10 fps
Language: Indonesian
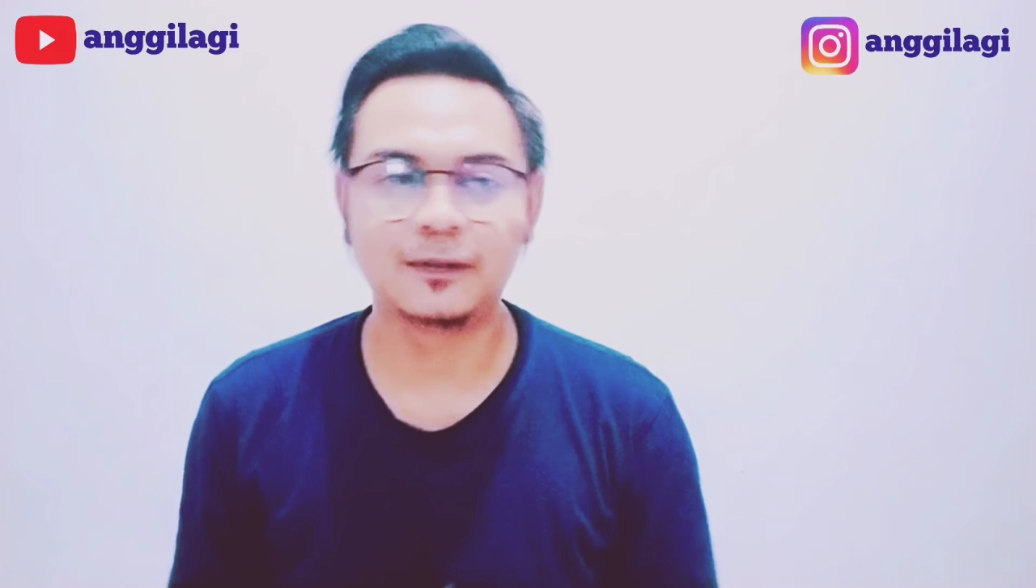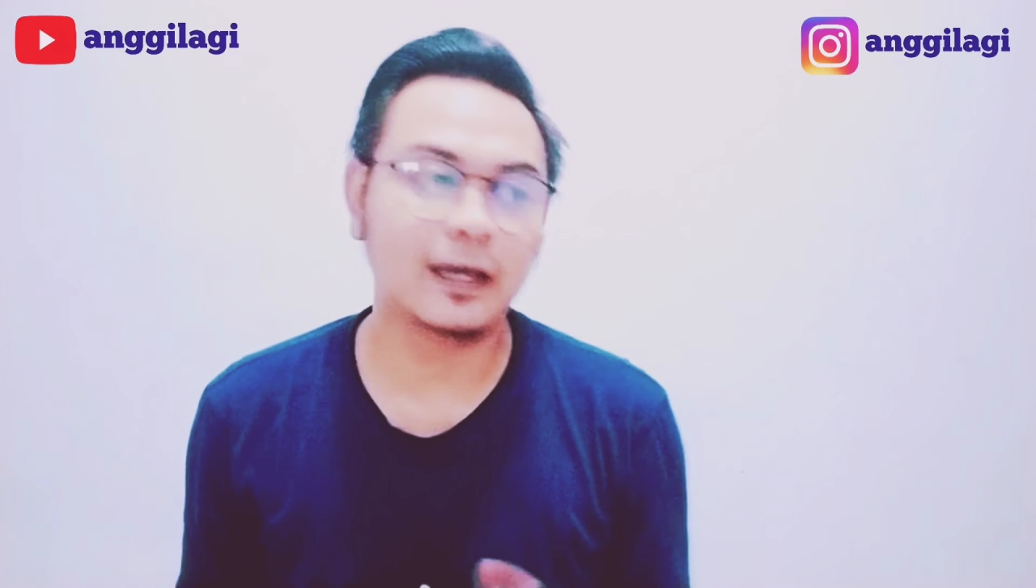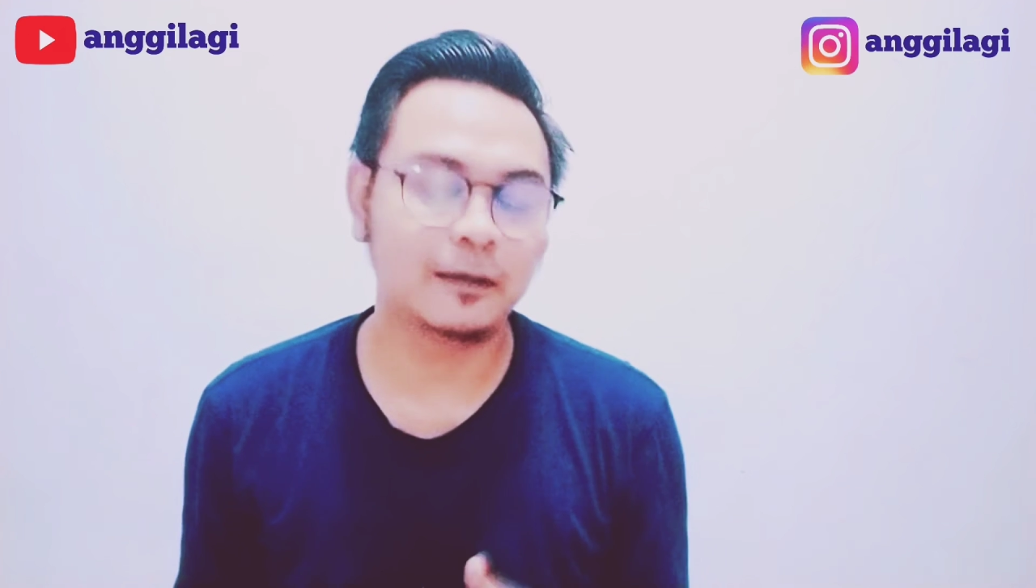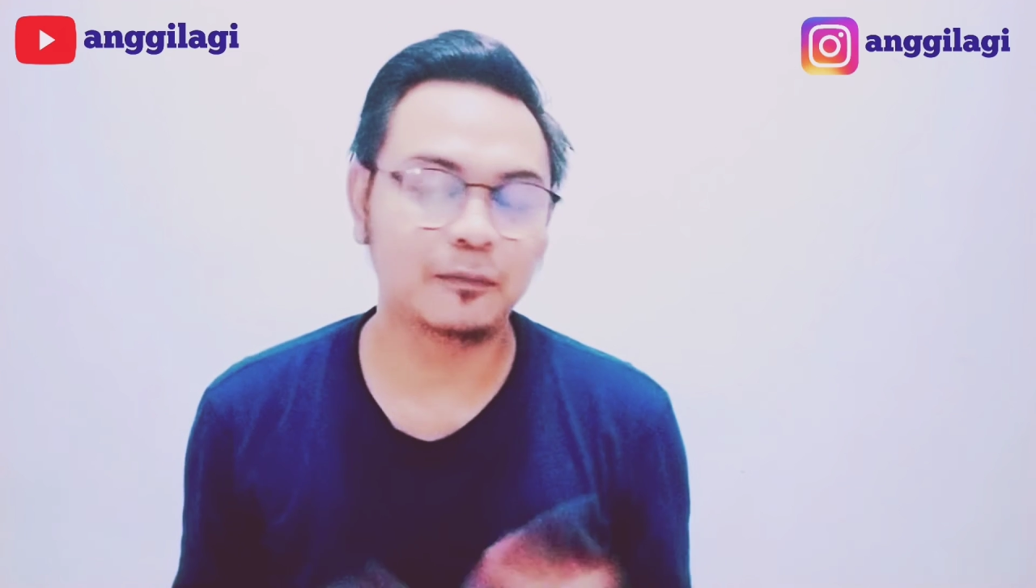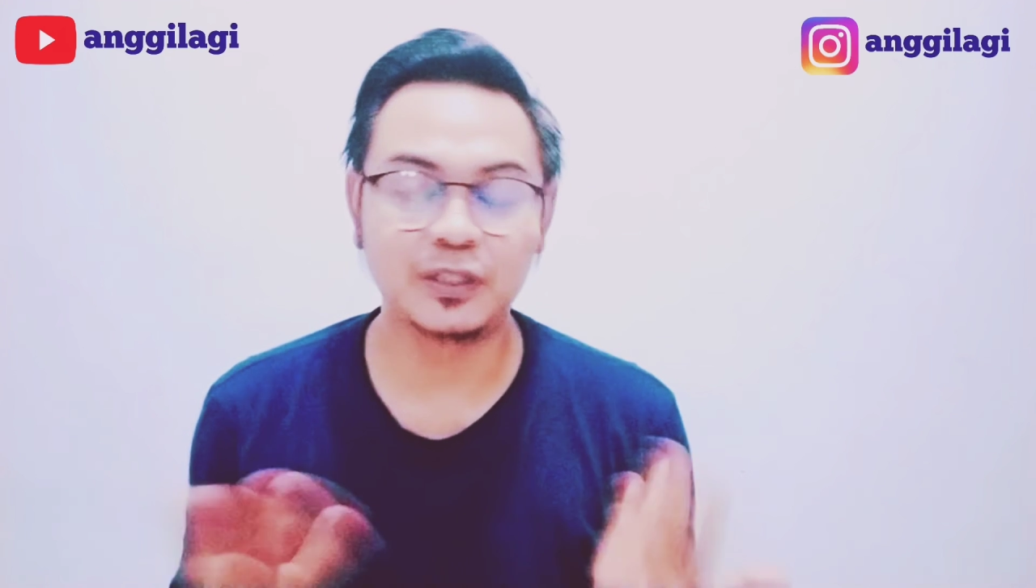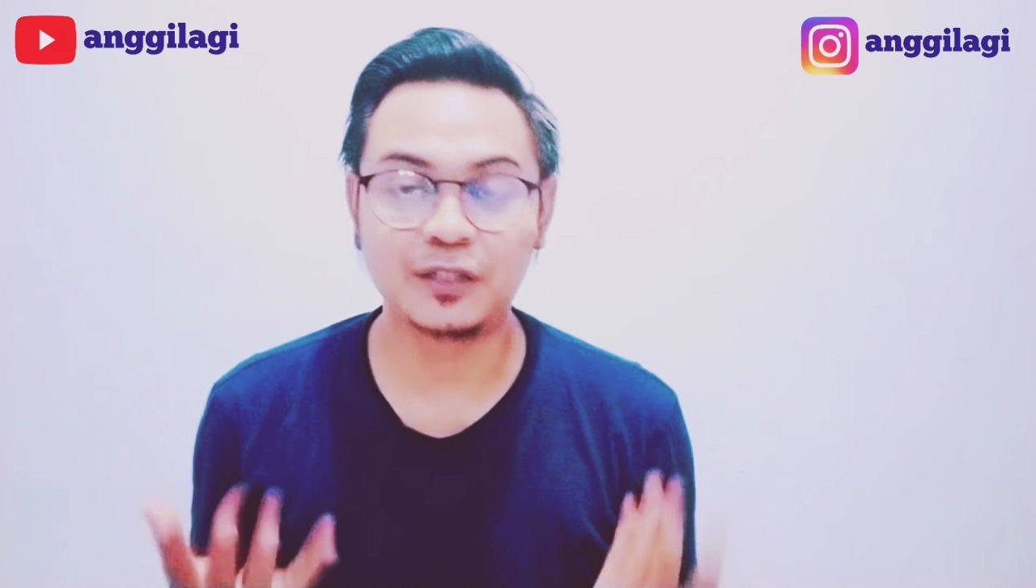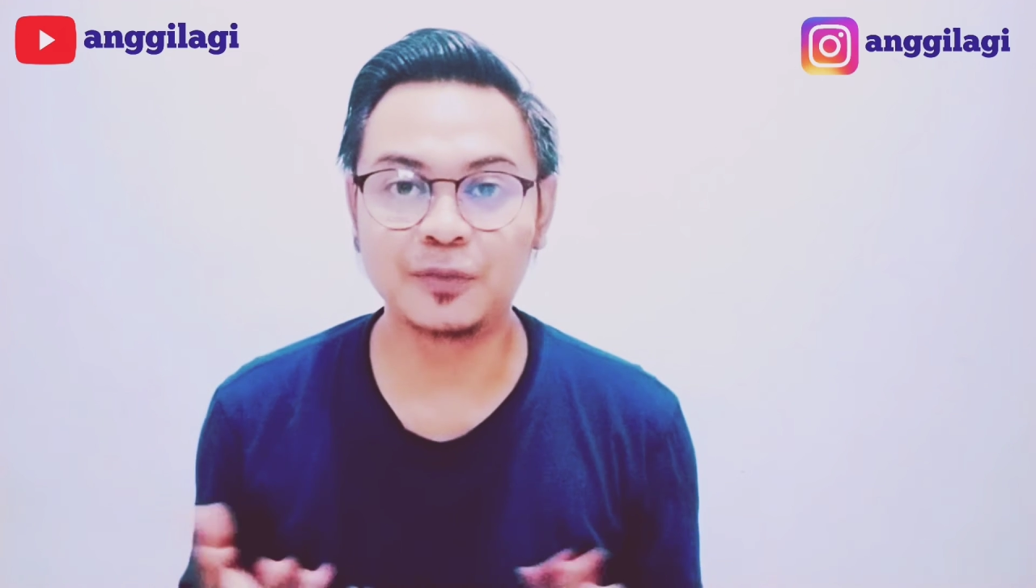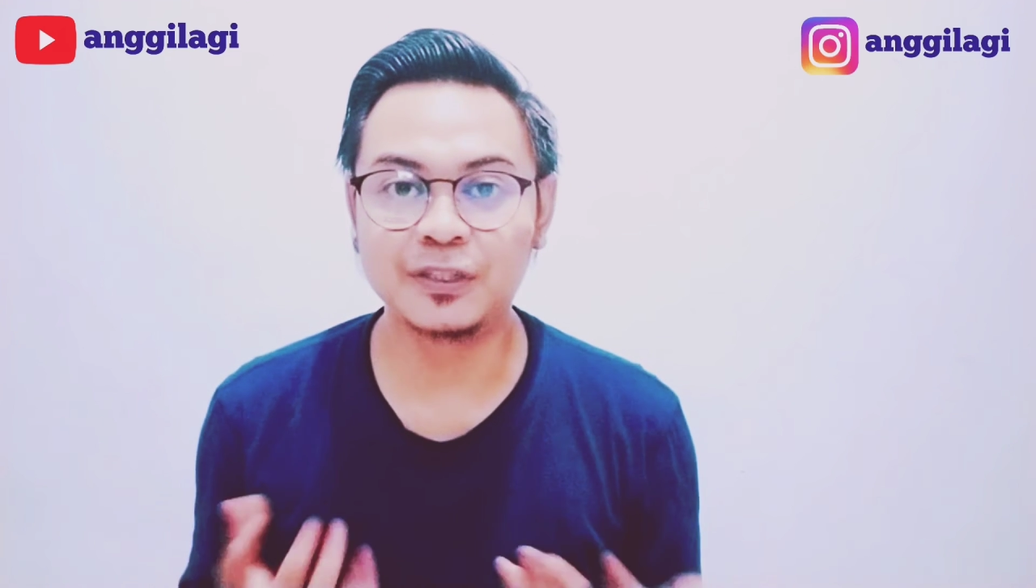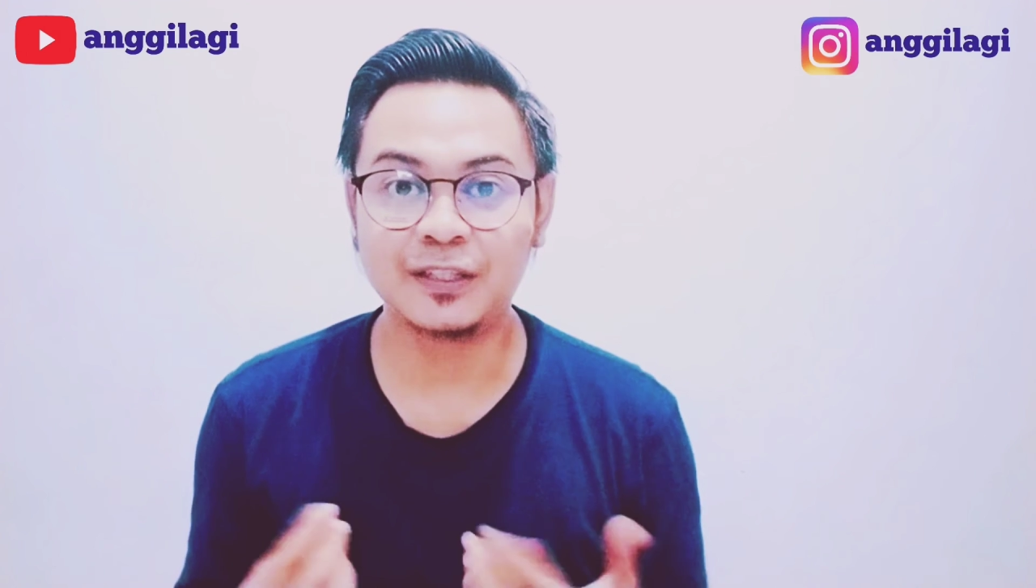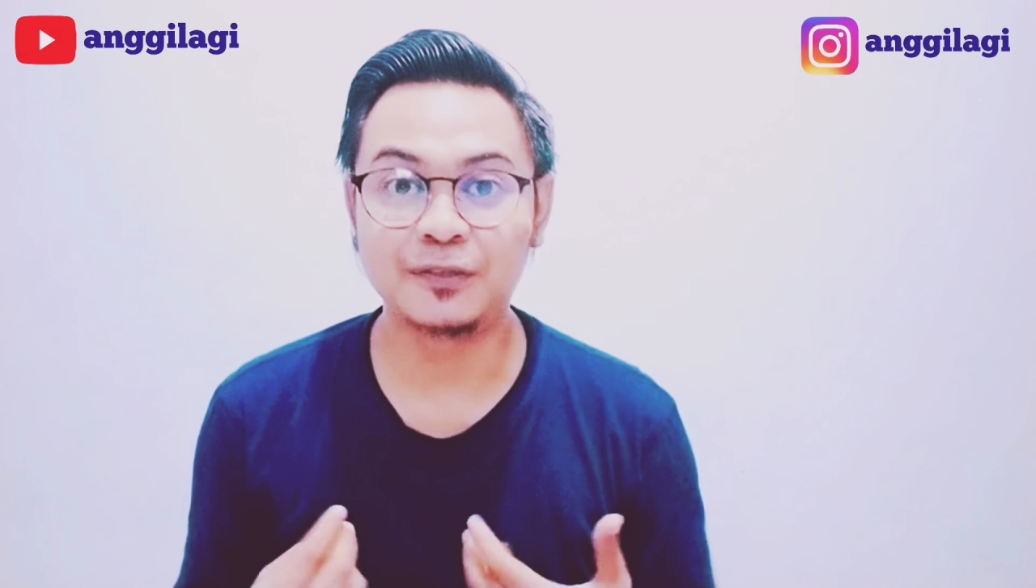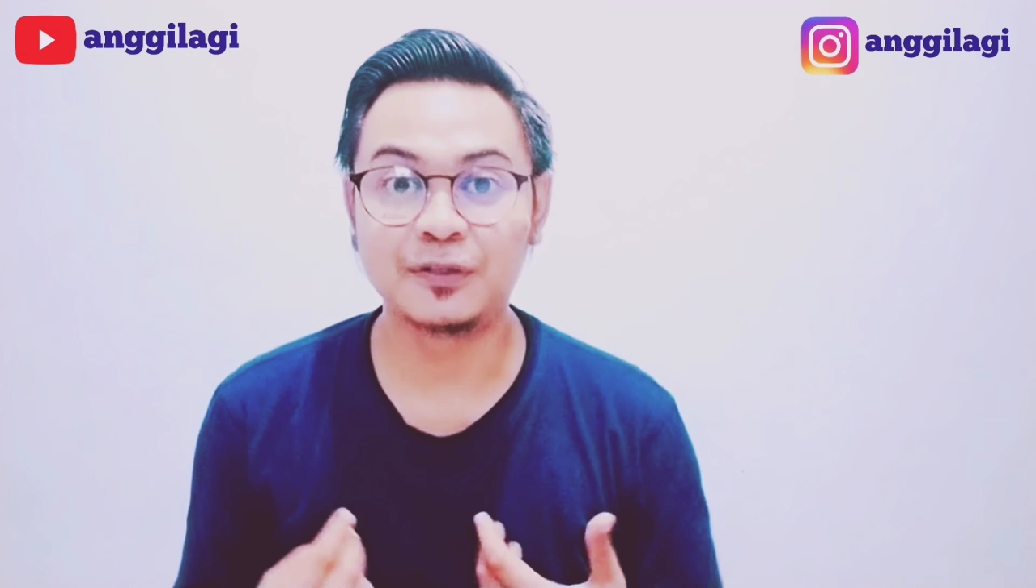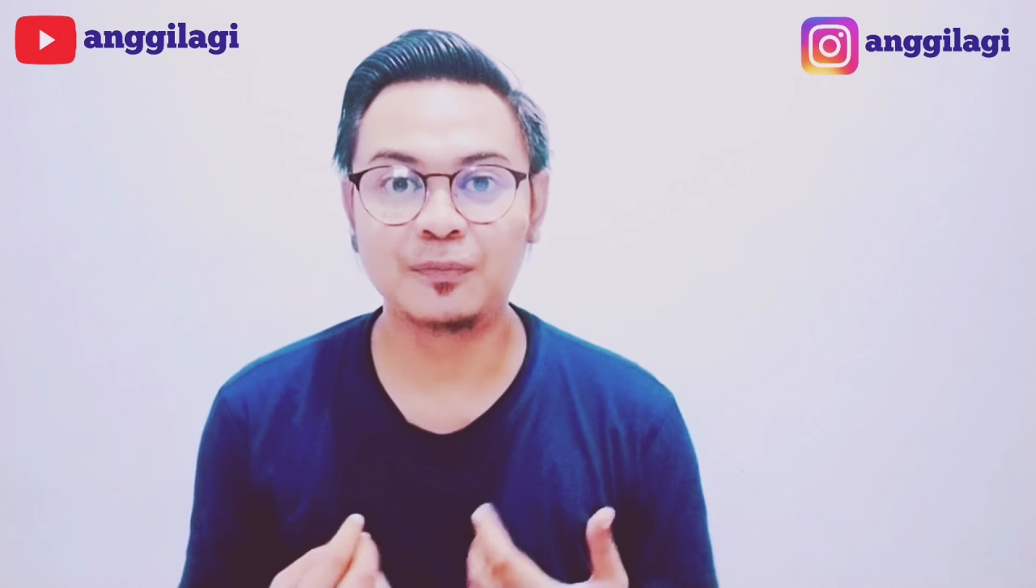Ya meskipun saya